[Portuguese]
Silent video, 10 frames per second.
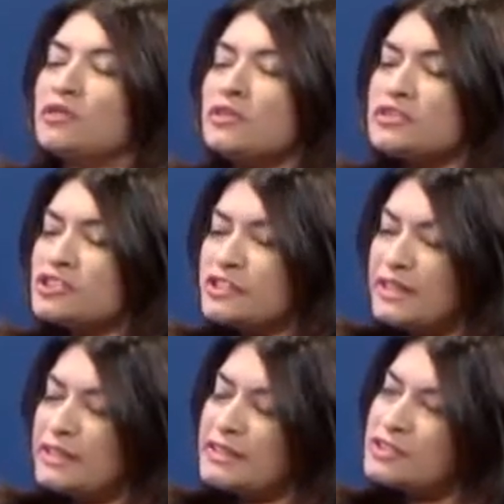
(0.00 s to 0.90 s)

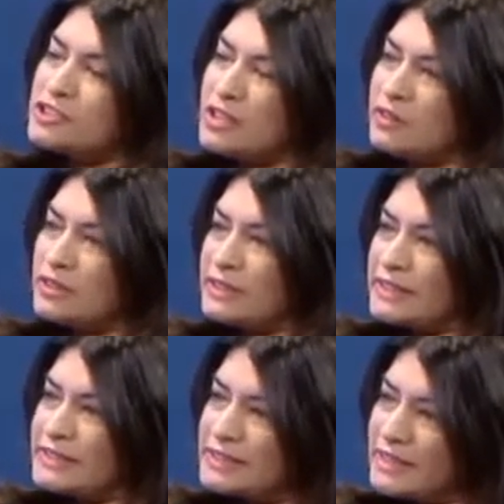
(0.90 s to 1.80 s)
hoje a energia
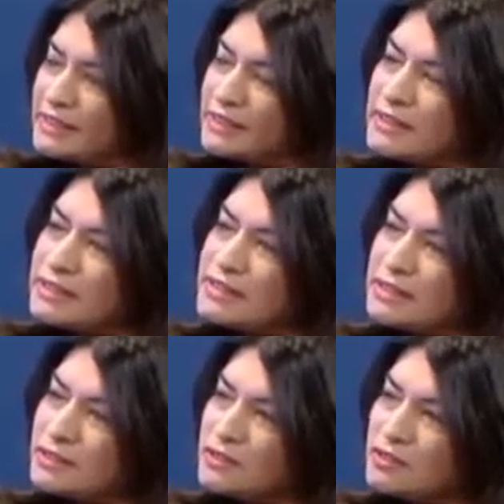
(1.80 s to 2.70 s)
eólica está
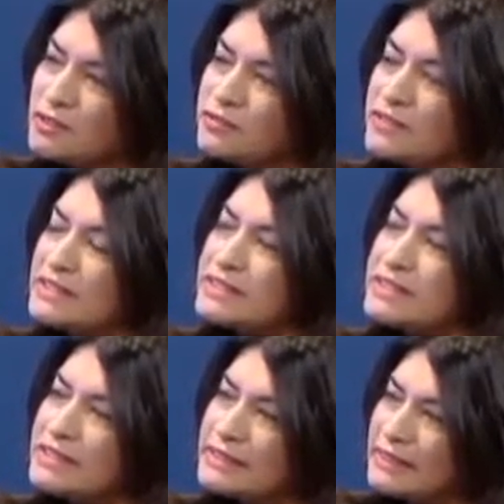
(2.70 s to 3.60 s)
crescendo
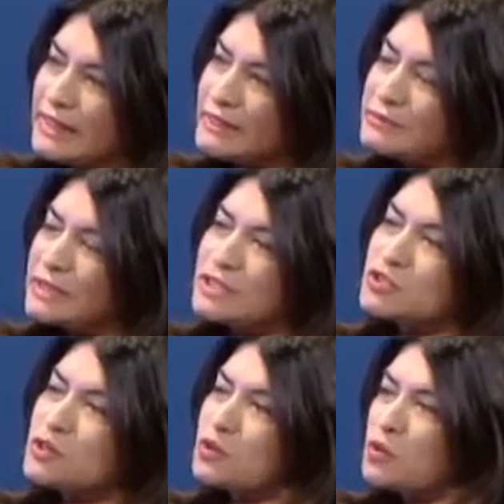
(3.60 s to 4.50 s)
facilitada pela
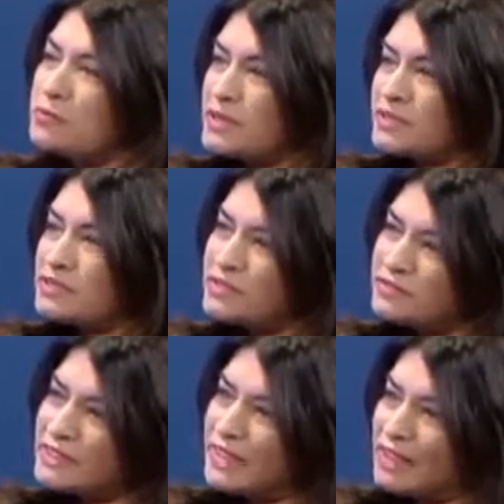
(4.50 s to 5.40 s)
sua
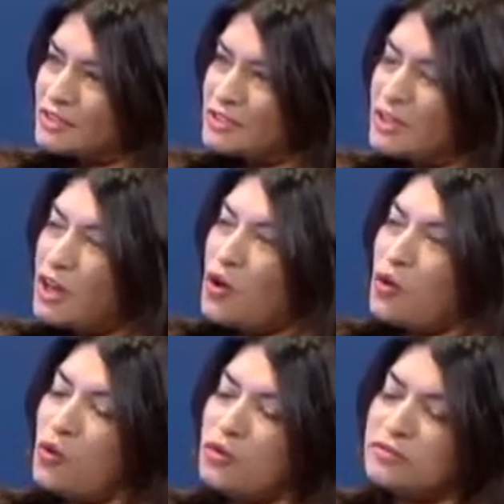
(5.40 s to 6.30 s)
competitividade.
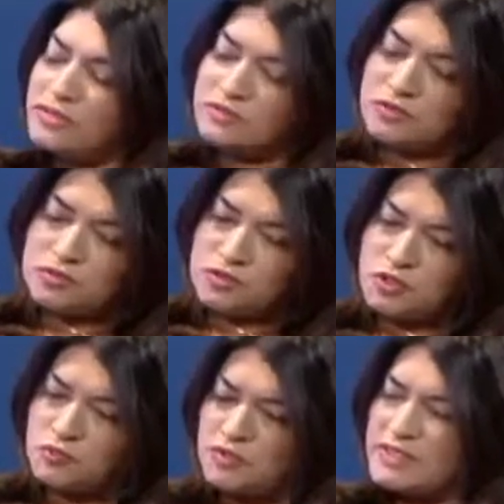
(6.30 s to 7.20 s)
Houve nos
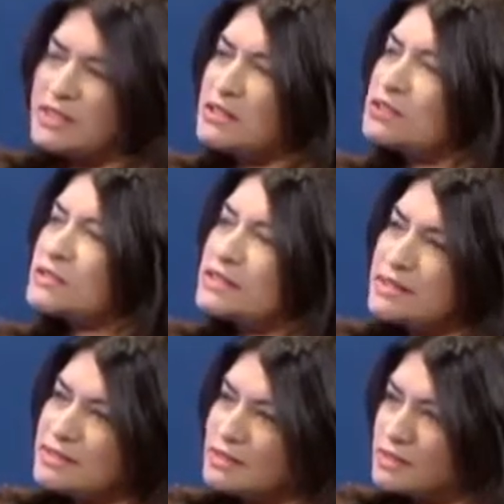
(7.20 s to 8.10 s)
últimos cinco,
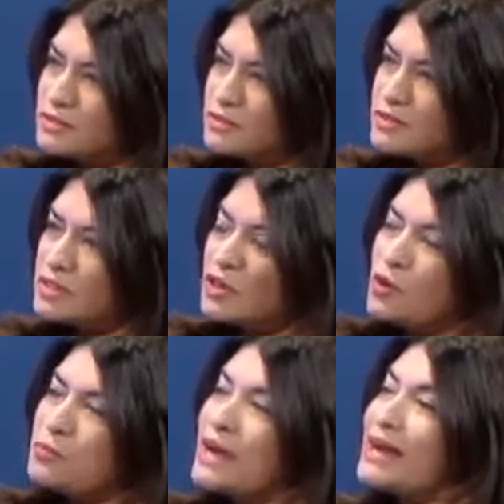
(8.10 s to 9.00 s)
seis anos
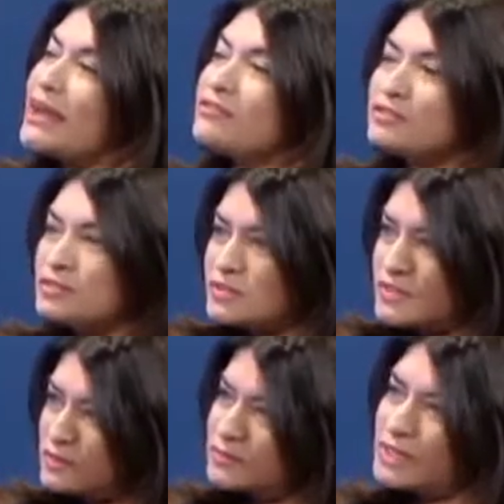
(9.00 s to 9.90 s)
uma
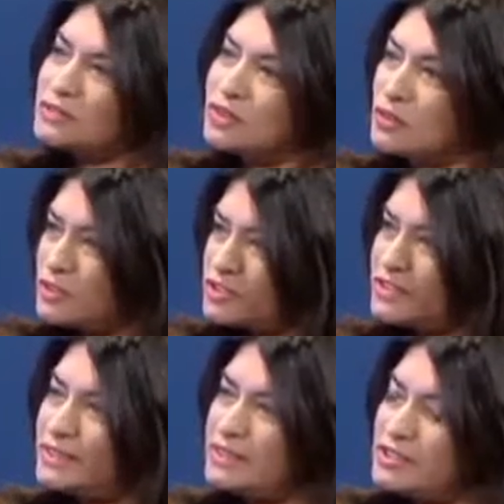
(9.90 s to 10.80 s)
revolução
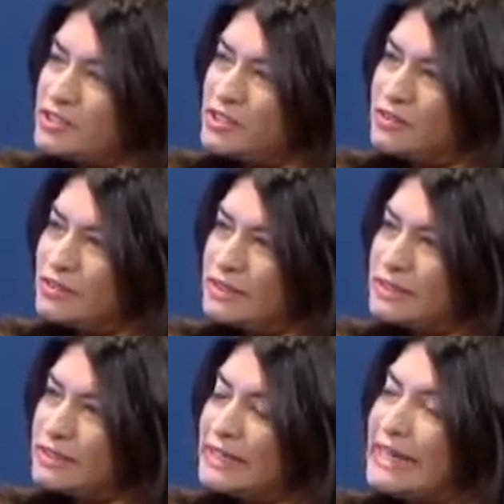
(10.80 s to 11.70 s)
tecnológica da energia
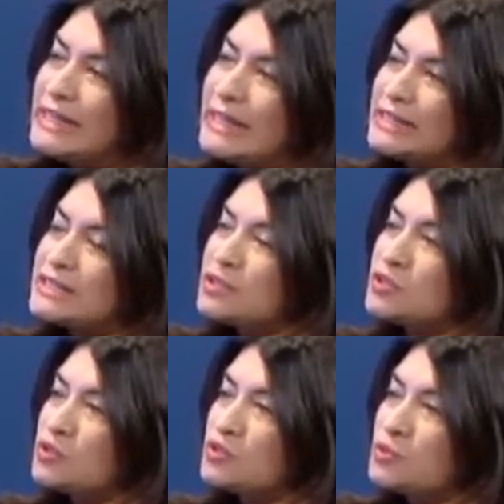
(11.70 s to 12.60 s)
eólica. Uhum. E ela se
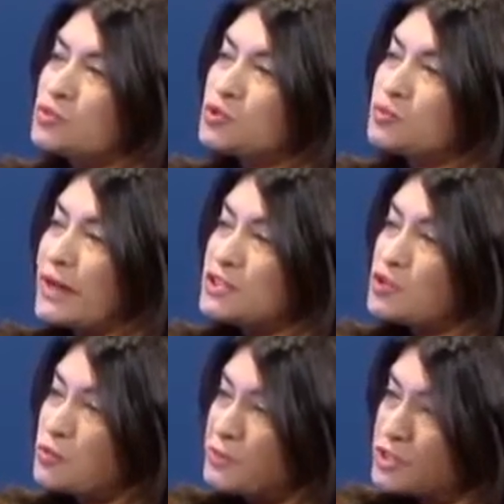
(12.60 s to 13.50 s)
tornou muito mais
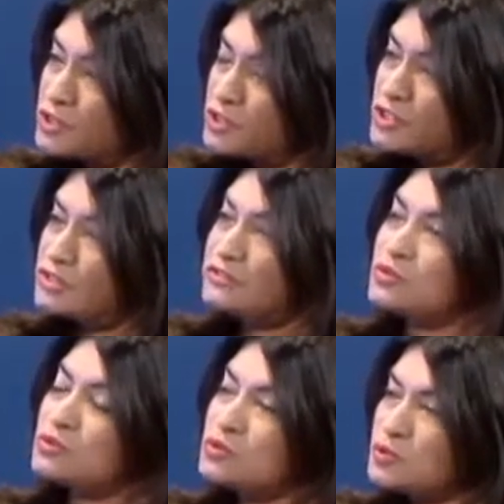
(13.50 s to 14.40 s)
competitiva,
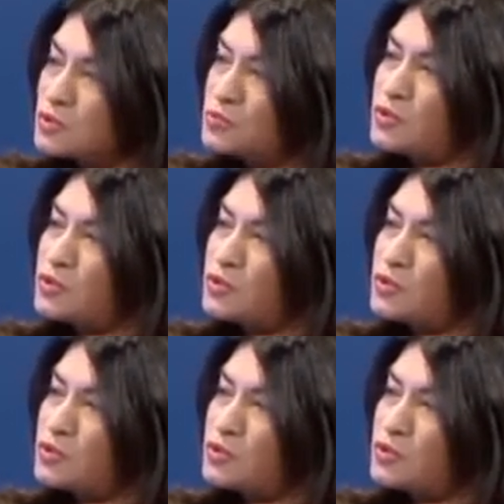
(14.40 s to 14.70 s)
o custo de